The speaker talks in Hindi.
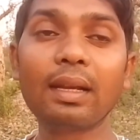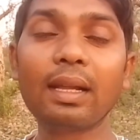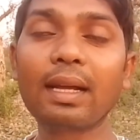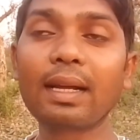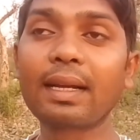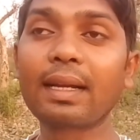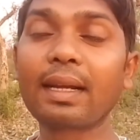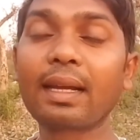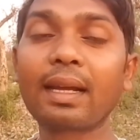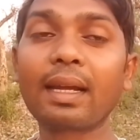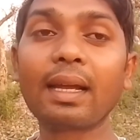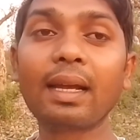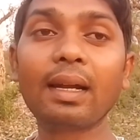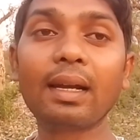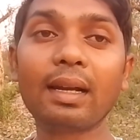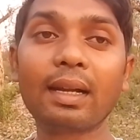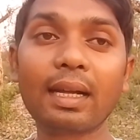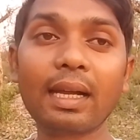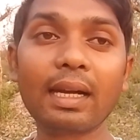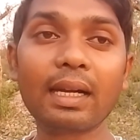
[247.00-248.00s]
लाख
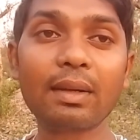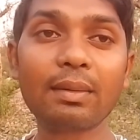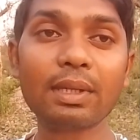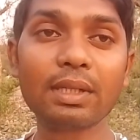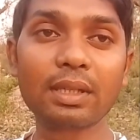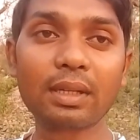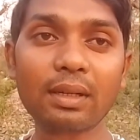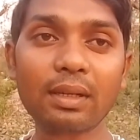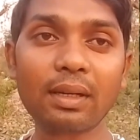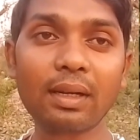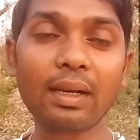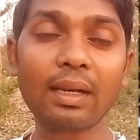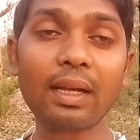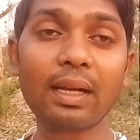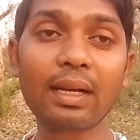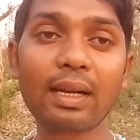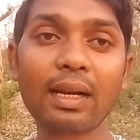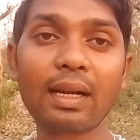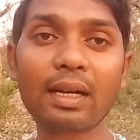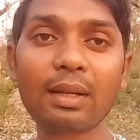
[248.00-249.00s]
कल्टिवेशन
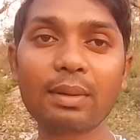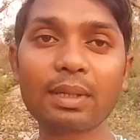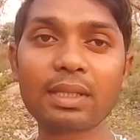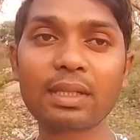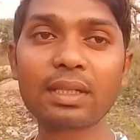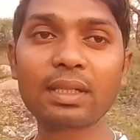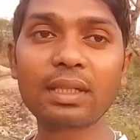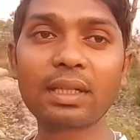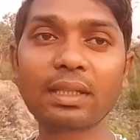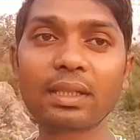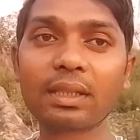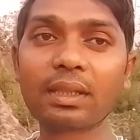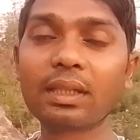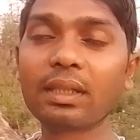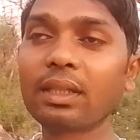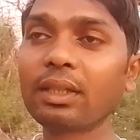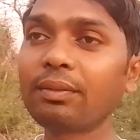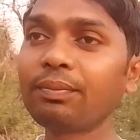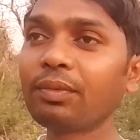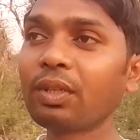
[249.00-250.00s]
लाख कल्टिवेशन किया
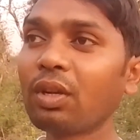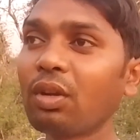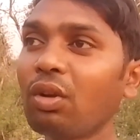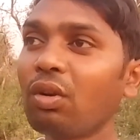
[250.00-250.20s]
जाता था